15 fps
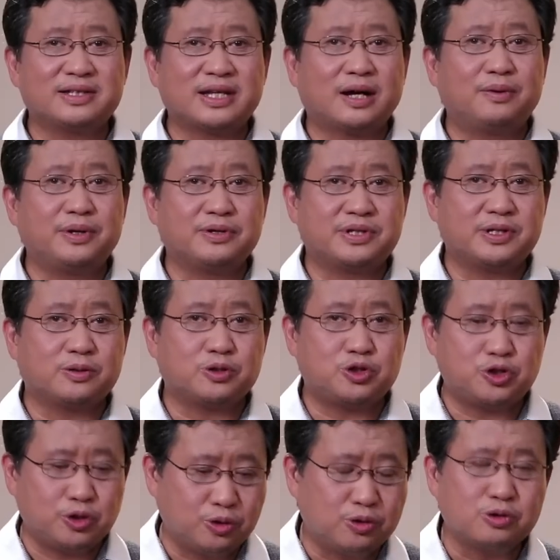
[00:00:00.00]
才会有这种
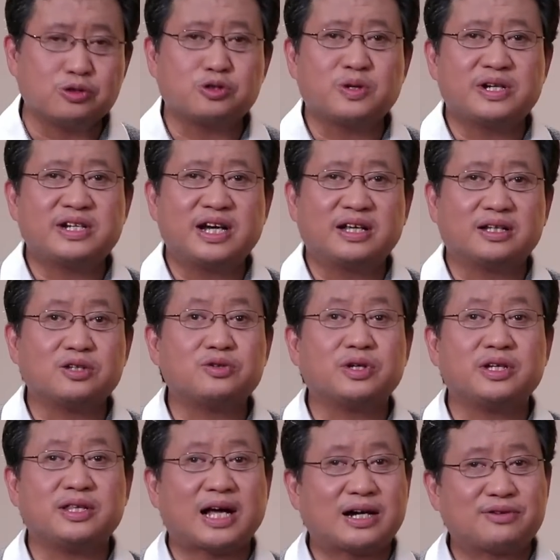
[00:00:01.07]
秋后算账的决
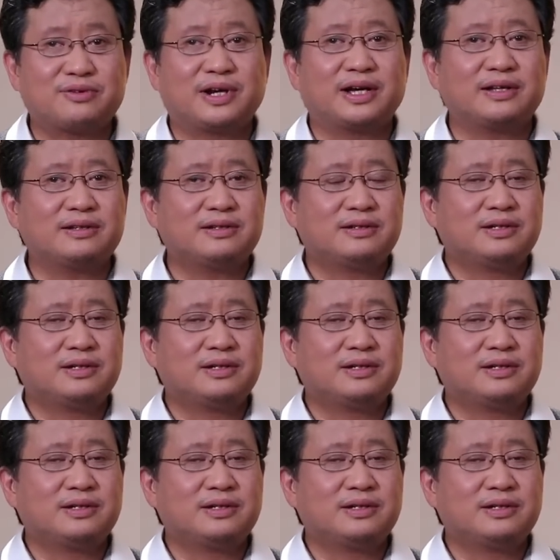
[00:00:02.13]
议拿出来的。